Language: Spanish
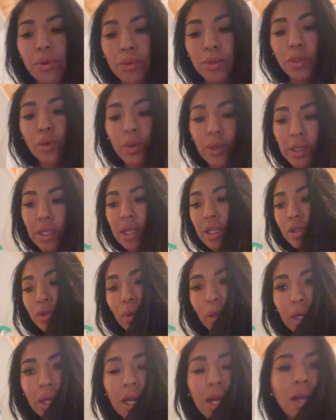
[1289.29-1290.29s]
Vamos a guardar esto
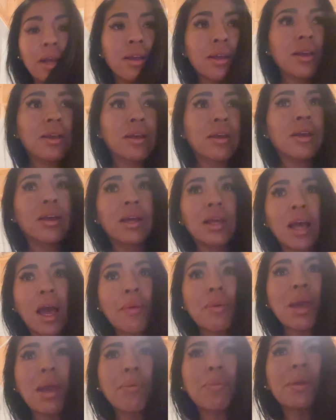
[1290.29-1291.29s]
acá.
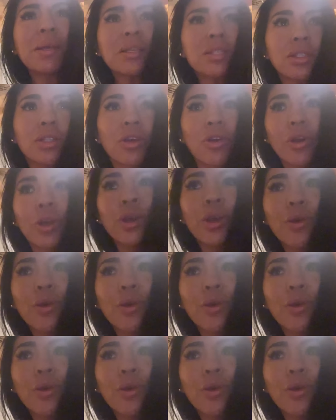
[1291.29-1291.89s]
Había visto